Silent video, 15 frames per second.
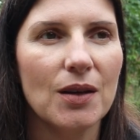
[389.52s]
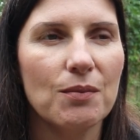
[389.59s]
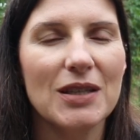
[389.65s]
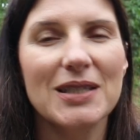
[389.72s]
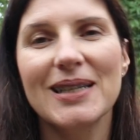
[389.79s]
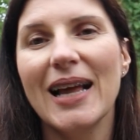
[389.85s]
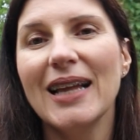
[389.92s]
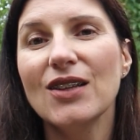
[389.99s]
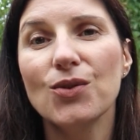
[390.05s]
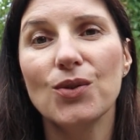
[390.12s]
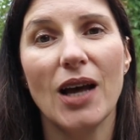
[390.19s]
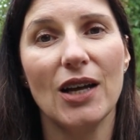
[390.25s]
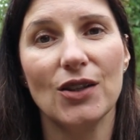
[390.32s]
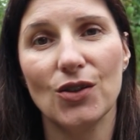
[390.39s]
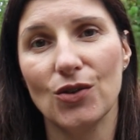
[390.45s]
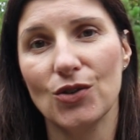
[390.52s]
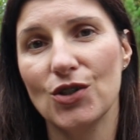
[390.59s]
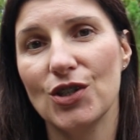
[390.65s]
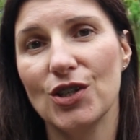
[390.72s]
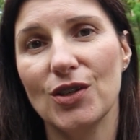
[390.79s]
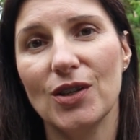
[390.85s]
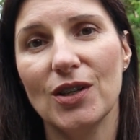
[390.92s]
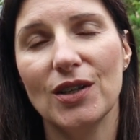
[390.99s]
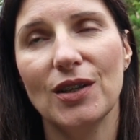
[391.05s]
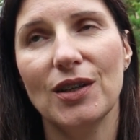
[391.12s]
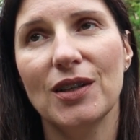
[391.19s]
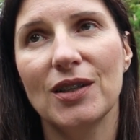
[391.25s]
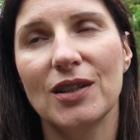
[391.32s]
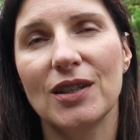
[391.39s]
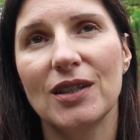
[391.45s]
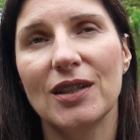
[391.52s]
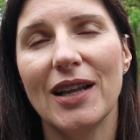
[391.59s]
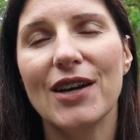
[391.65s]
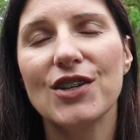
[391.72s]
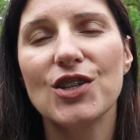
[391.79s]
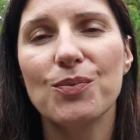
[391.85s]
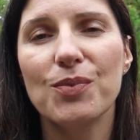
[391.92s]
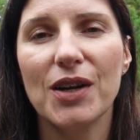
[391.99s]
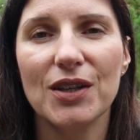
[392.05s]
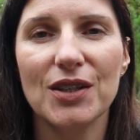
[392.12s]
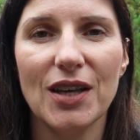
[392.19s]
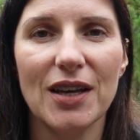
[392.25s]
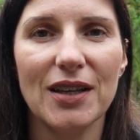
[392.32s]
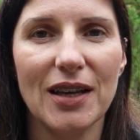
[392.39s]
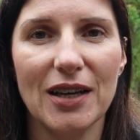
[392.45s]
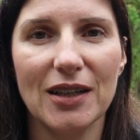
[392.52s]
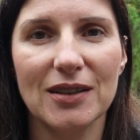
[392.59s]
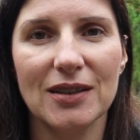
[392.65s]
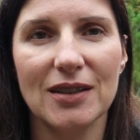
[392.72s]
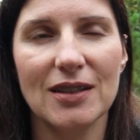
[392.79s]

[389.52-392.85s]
Bez względu na to, czy nasze pragnienia